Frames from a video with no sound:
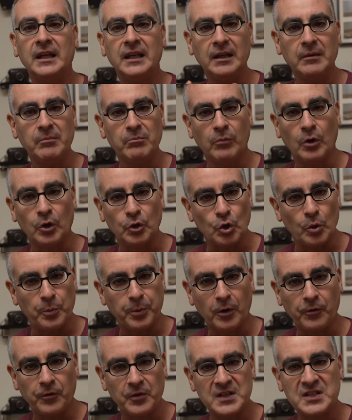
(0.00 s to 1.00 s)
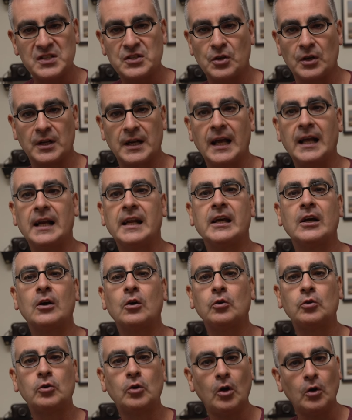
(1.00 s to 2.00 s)
in modo professionale
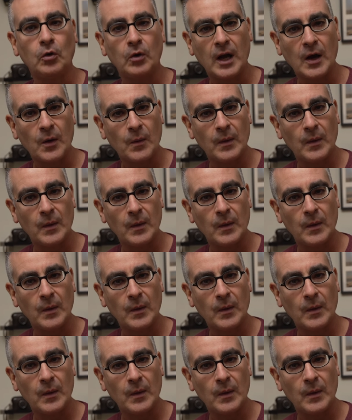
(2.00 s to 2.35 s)
con una